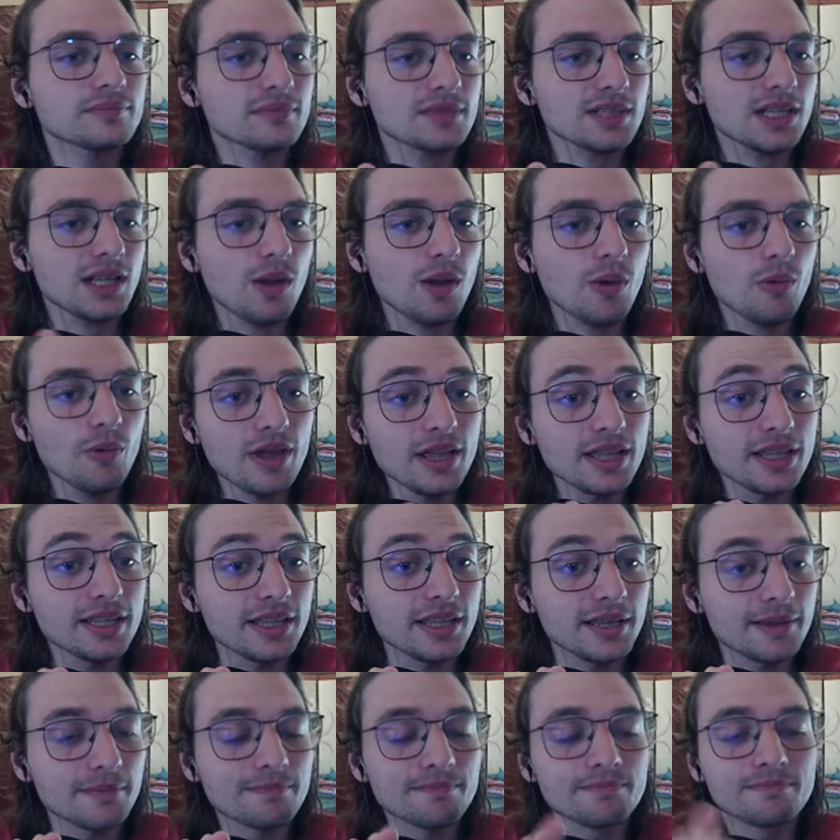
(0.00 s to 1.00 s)

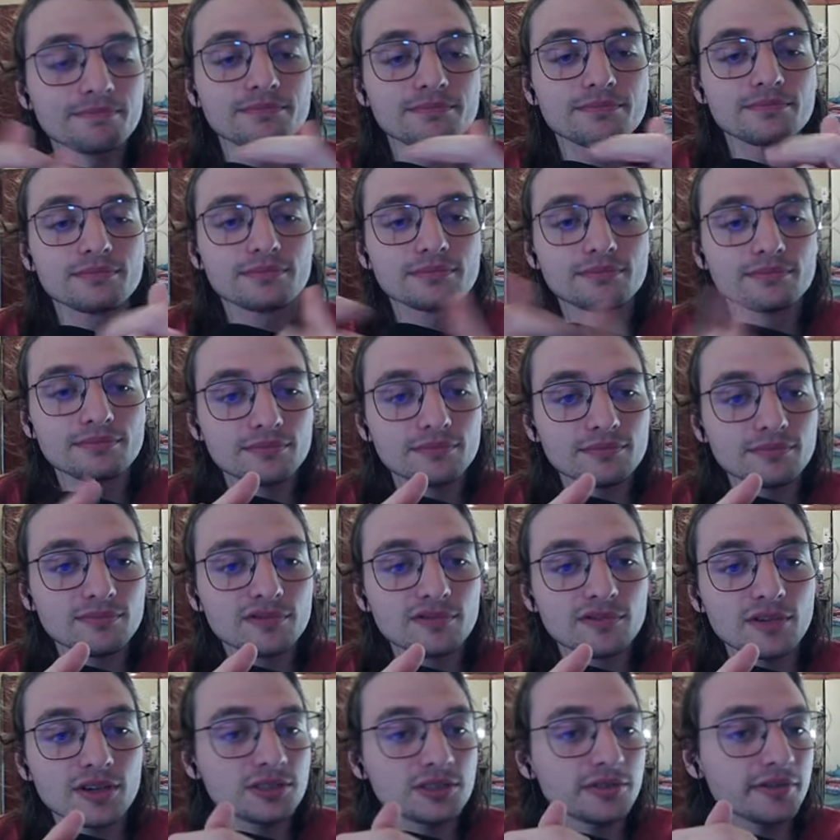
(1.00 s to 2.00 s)
Quindi,
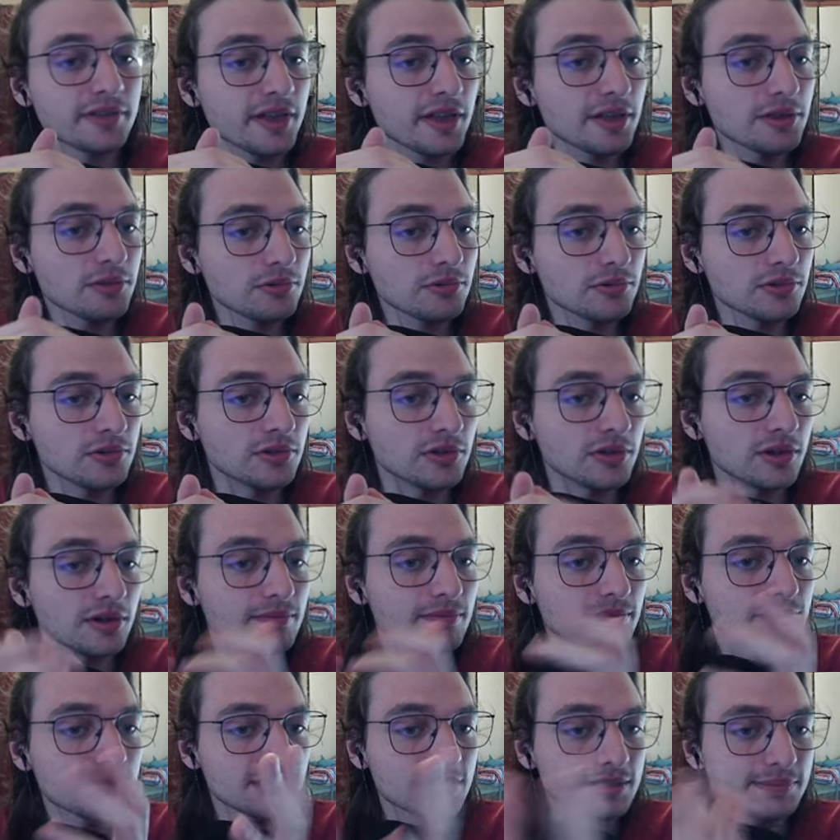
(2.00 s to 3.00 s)
questo video è tutto.
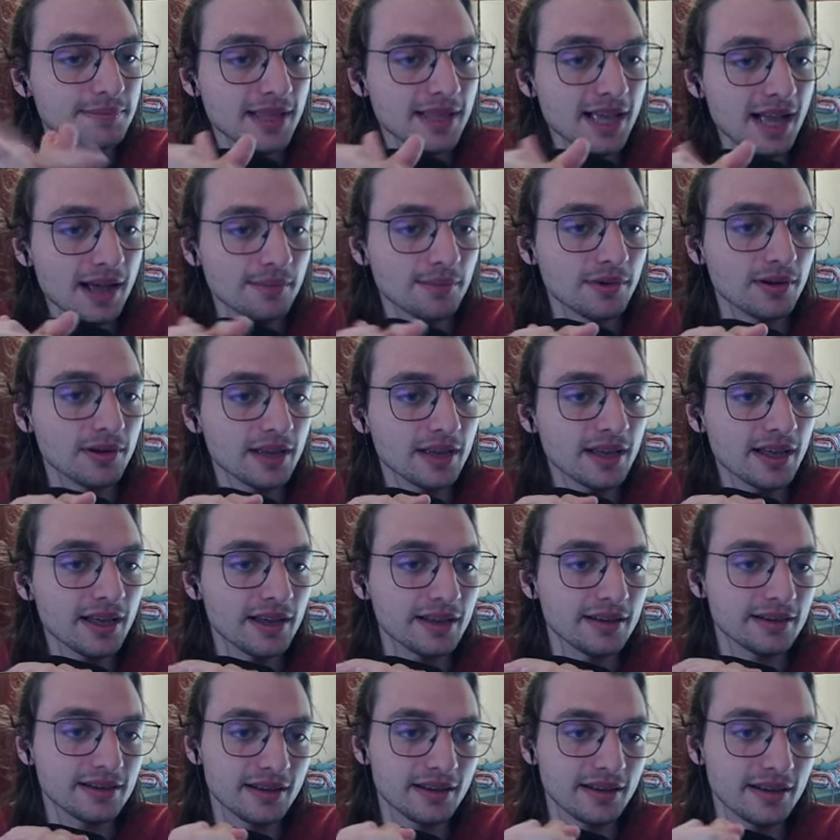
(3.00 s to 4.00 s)
Speriamo che eh,
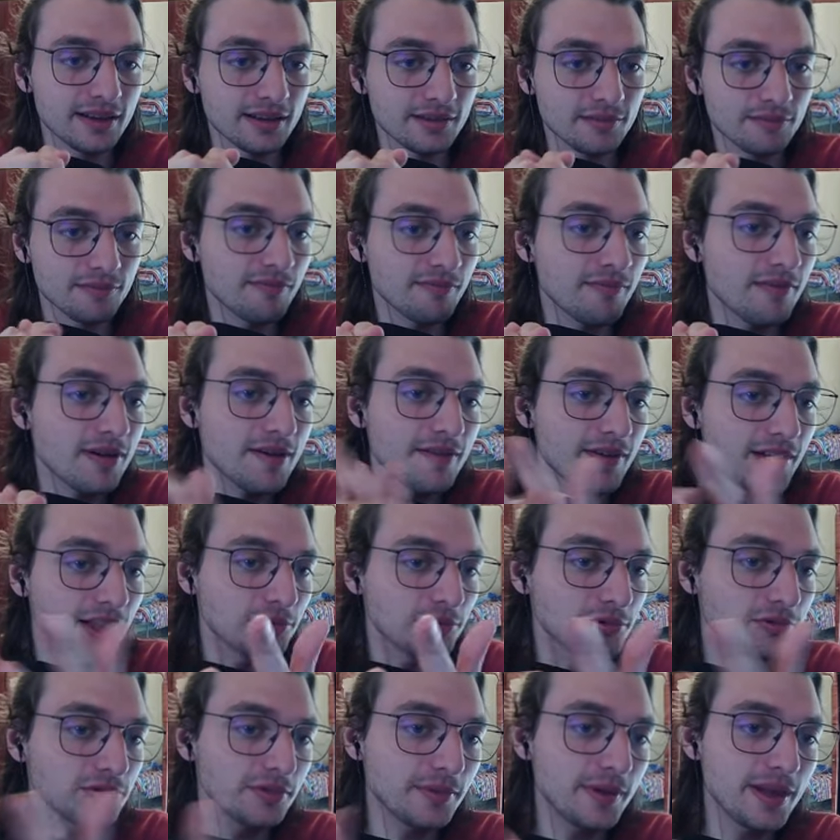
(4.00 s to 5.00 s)
vada
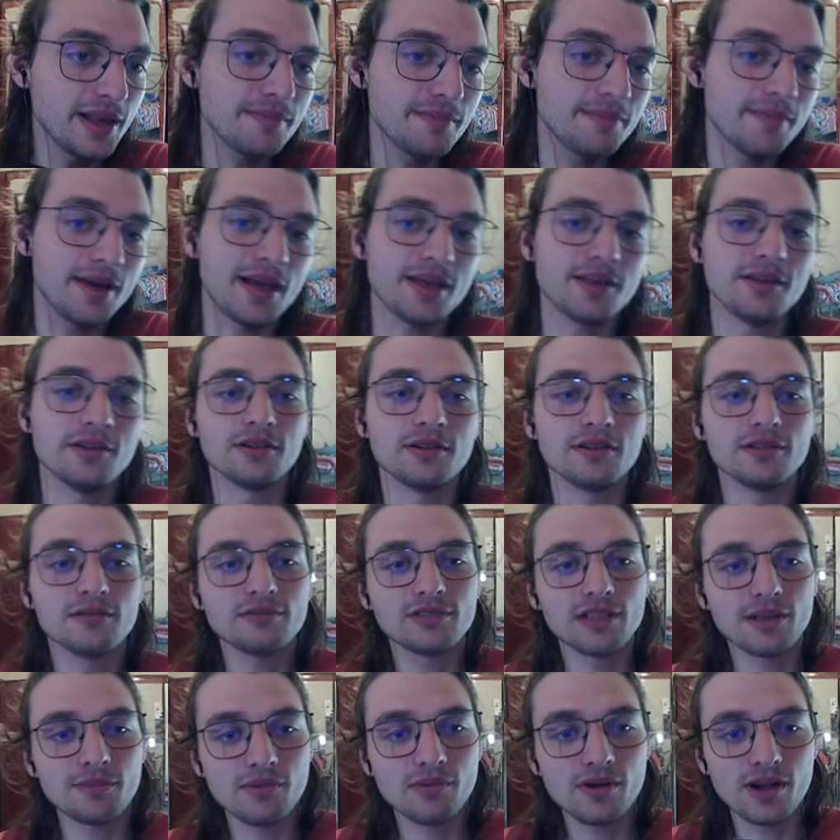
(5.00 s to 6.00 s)
tutto per il meglio.
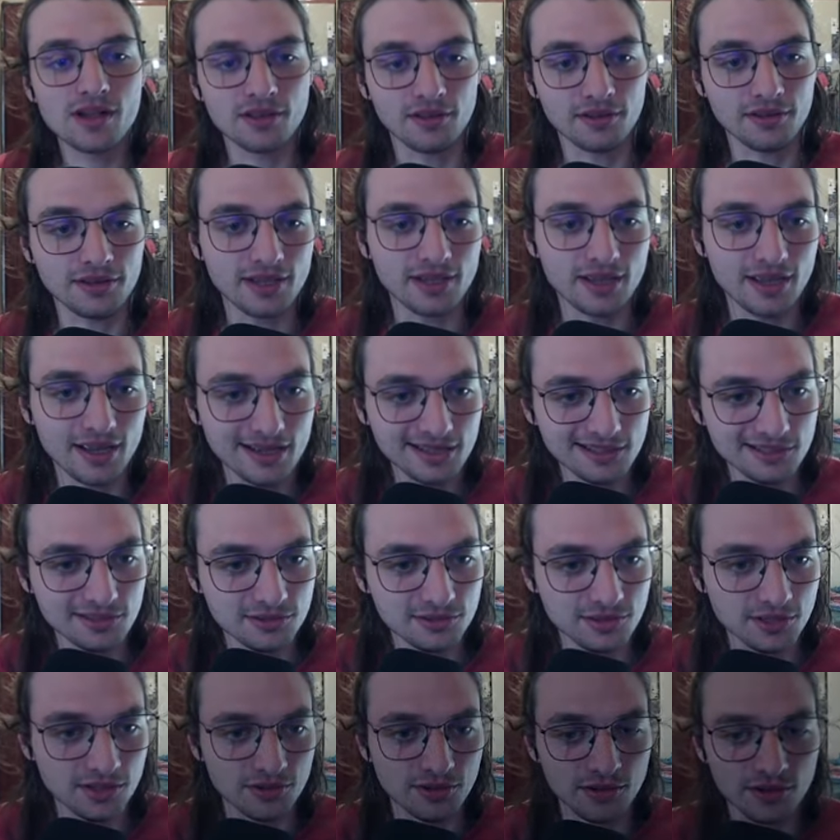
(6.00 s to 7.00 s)
Una buonanotte e
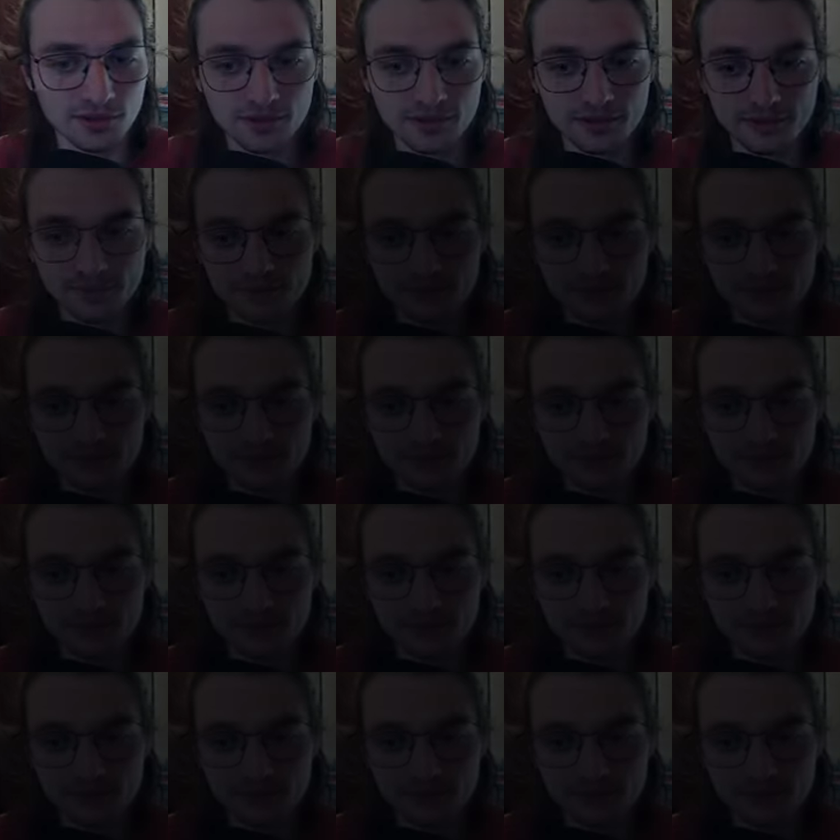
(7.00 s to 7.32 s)
sogni d'oro.